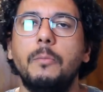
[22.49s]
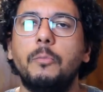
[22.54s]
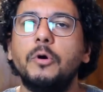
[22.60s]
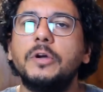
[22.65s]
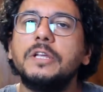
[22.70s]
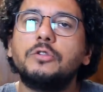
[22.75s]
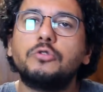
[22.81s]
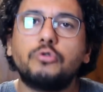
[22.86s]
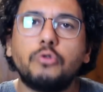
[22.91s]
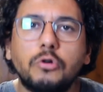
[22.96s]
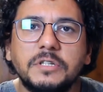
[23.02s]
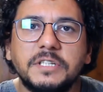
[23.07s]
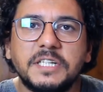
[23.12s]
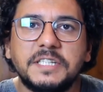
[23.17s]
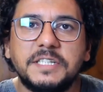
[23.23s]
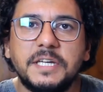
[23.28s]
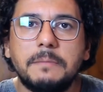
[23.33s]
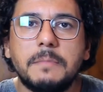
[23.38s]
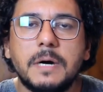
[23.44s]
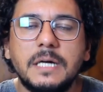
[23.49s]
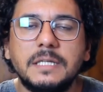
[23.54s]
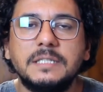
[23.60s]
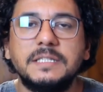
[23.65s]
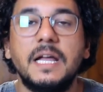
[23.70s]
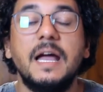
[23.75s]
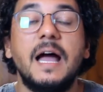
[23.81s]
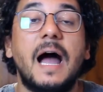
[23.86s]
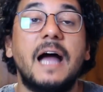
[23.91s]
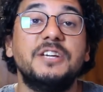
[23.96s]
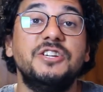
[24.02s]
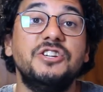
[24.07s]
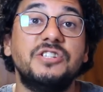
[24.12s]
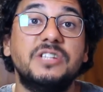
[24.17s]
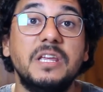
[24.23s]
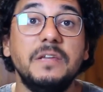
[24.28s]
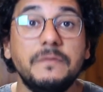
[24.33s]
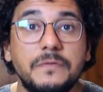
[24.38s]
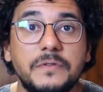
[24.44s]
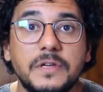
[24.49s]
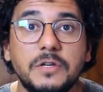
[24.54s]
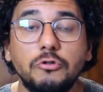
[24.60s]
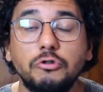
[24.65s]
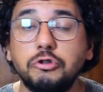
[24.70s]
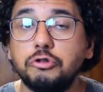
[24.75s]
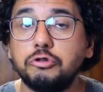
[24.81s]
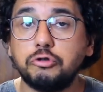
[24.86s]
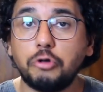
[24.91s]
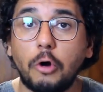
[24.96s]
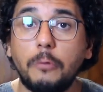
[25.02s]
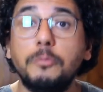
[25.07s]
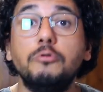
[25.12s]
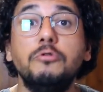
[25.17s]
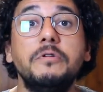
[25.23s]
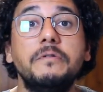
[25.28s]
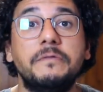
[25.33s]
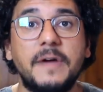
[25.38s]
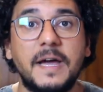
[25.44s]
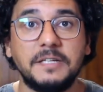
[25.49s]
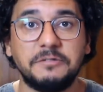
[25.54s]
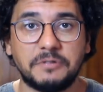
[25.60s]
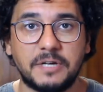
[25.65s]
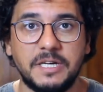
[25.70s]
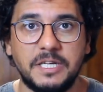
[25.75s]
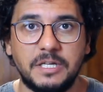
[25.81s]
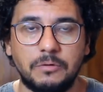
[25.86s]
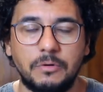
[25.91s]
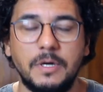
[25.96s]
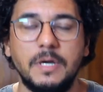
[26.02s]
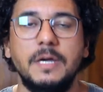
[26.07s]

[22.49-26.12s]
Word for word: porque todas as semanas a gente tem vídeos sobre o universo canino.